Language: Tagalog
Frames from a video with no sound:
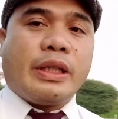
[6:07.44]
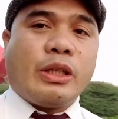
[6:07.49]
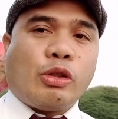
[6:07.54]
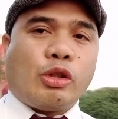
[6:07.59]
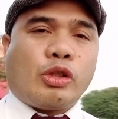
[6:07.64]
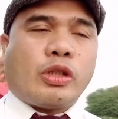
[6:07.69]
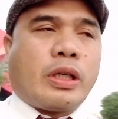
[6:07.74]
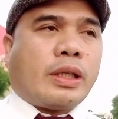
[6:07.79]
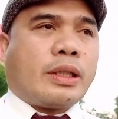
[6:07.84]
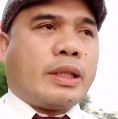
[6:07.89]
dito
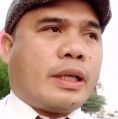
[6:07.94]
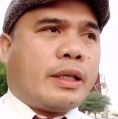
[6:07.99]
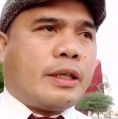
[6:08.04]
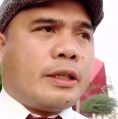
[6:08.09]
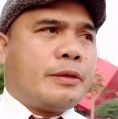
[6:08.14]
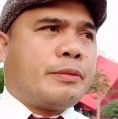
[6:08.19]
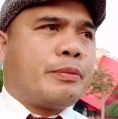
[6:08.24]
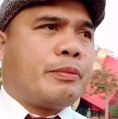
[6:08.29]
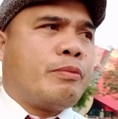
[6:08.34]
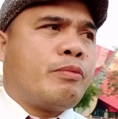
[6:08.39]
sa
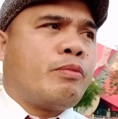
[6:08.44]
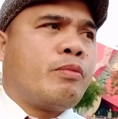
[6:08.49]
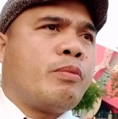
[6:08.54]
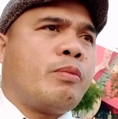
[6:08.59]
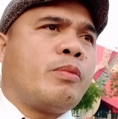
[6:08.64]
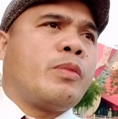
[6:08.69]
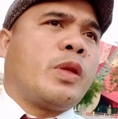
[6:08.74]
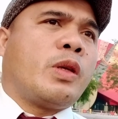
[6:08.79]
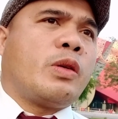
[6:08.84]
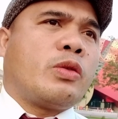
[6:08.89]
Qatar.
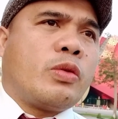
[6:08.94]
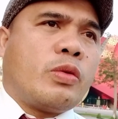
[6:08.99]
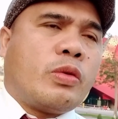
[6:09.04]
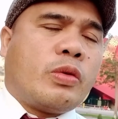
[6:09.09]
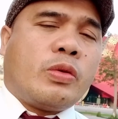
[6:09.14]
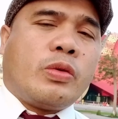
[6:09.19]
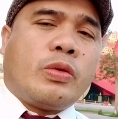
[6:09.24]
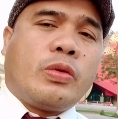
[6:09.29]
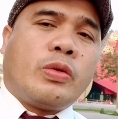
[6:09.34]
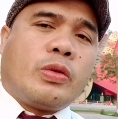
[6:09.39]

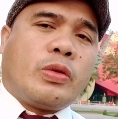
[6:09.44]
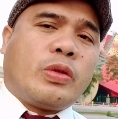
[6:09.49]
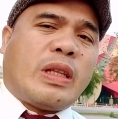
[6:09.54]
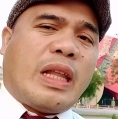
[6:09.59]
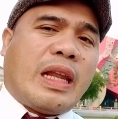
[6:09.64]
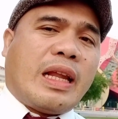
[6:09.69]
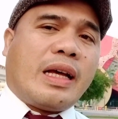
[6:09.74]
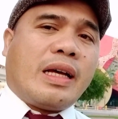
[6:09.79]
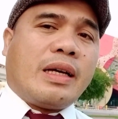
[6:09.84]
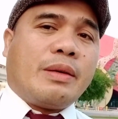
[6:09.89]
So
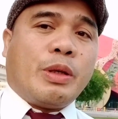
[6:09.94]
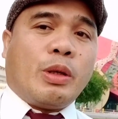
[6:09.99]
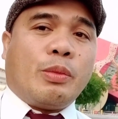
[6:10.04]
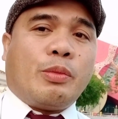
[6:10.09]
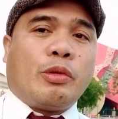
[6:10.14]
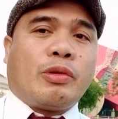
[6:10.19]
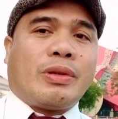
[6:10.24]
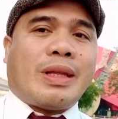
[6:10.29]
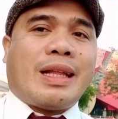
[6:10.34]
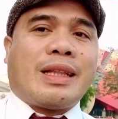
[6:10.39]
talagang
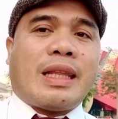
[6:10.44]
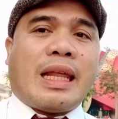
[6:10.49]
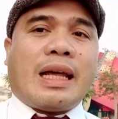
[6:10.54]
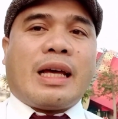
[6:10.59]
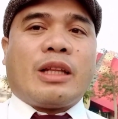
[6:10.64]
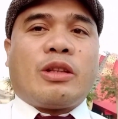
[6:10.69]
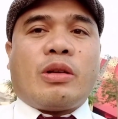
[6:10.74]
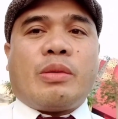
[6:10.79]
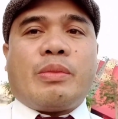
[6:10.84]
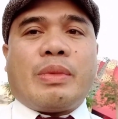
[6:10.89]
pinupuntahan
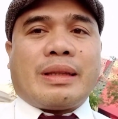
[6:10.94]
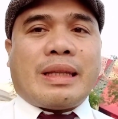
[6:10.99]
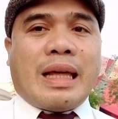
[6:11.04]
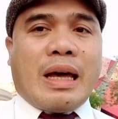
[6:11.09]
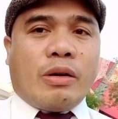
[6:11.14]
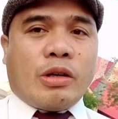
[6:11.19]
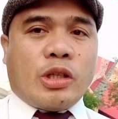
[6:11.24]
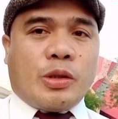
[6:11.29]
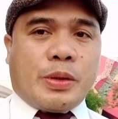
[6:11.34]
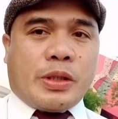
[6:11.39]
talaga ito ng mga
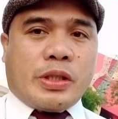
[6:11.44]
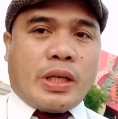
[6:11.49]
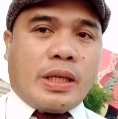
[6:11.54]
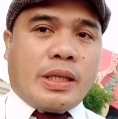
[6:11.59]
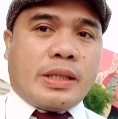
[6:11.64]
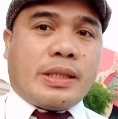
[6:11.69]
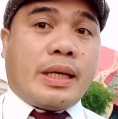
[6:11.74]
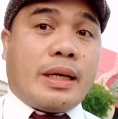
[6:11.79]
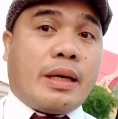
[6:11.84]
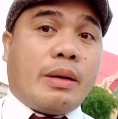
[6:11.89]
tao
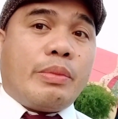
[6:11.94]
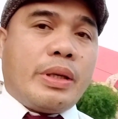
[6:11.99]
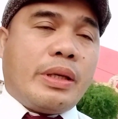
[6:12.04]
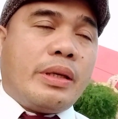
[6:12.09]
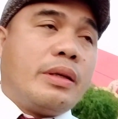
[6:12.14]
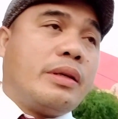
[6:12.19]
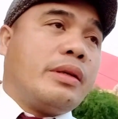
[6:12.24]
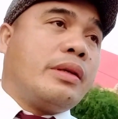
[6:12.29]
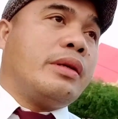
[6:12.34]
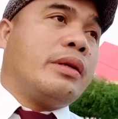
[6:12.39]
especially sa
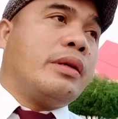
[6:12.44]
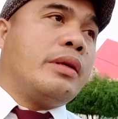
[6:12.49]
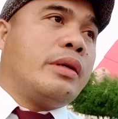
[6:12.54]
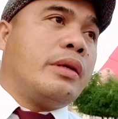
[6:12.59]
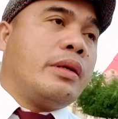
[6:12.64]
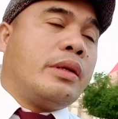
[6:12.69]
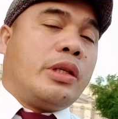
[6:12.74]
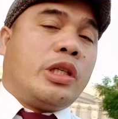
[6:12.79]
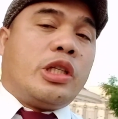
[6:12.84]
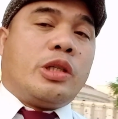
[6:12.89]
gabi.
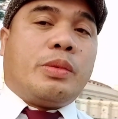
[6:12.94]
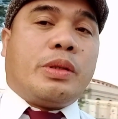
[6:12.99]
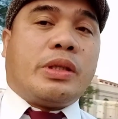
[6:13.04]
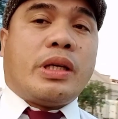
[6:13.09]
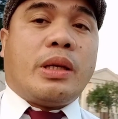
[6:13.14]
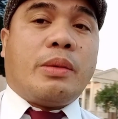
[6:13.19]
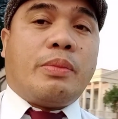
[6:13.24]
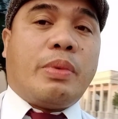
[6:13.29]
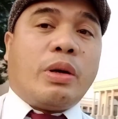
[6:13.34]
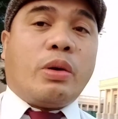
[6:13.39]

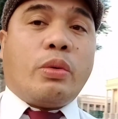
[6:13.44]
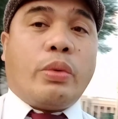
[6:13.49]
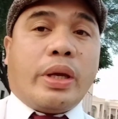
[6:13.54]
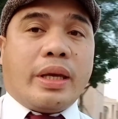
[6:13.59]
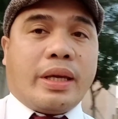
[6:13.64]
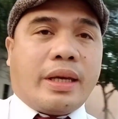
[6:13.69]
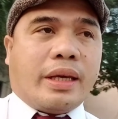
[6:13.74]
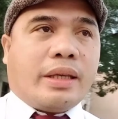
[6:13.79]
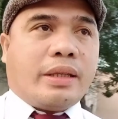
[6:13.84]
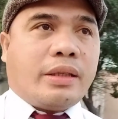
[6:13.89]
Especially pag
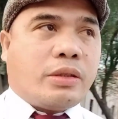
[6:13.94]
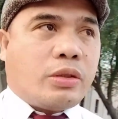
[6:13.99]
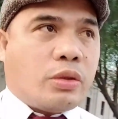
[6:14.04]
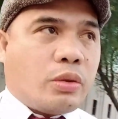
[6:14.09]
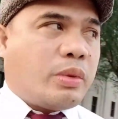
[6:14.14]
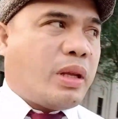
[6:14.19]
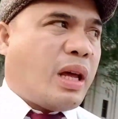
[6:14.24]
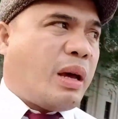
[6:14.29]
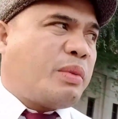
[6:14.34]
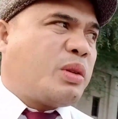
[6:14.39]
weekend.
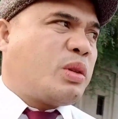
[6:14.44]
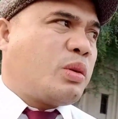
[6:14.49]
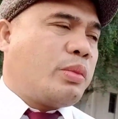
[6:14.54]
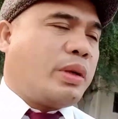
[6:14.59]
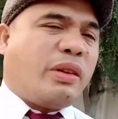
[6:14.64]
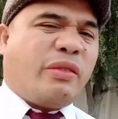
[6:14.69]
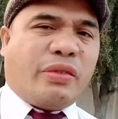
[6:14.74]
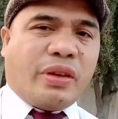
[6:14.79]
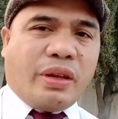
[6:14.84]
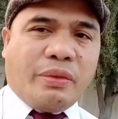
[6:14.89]
So we have so
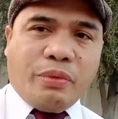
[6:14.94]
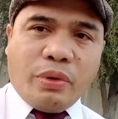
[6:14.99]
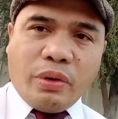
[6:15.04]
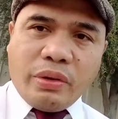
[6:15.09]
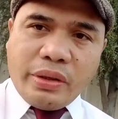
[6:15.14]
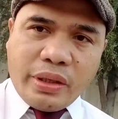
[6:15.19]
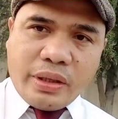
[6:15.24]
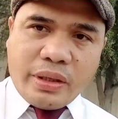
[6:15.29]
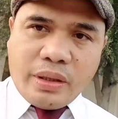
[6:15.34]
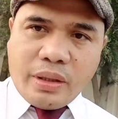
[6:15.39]
many people
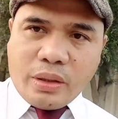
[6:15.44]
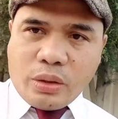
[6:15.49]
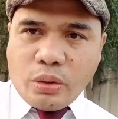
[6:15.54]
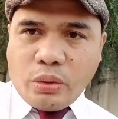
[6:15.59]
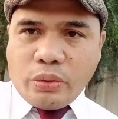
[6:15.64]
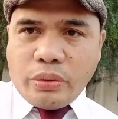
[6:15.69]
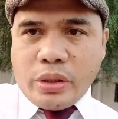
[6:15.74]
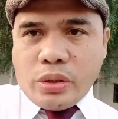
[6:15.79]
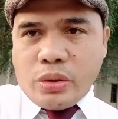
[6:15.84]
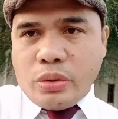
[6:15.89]
there,
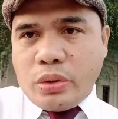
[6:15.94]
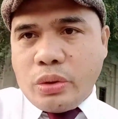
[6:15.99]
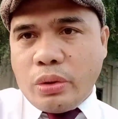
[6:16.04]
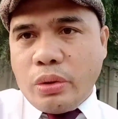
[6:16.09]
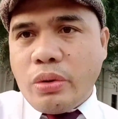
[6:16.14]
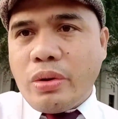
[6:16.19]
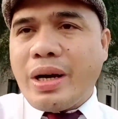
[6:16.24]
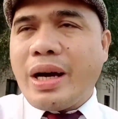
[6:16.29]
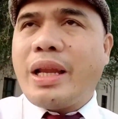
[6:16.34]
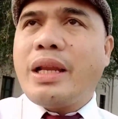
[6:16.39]
tourists or
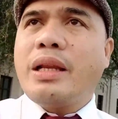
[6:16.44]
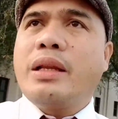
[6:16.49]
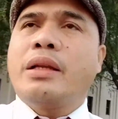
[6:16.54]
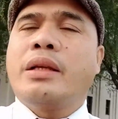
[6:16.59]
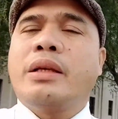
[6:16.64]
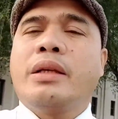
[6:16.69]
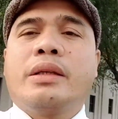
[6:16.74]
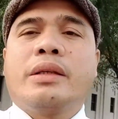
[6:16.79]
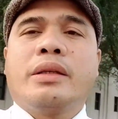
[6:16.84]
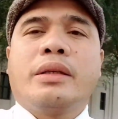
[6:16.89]
local.
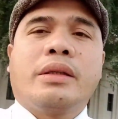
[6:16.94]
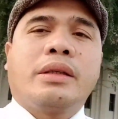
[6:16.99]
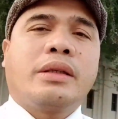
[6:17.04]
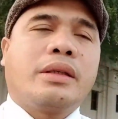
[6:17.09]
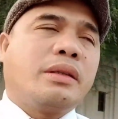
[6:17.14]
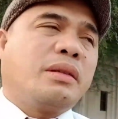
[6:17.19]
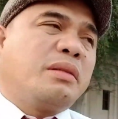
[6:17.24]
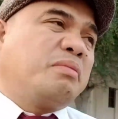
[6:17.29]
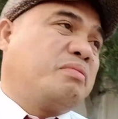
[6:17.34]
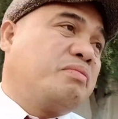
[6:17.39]

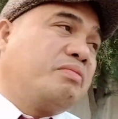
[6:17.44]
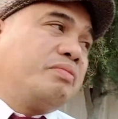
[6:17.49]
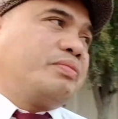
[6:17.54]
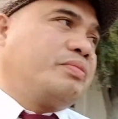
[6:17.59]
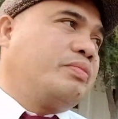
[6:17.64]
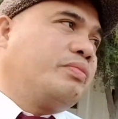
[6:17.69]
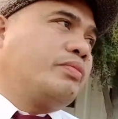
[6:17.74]
Hmm.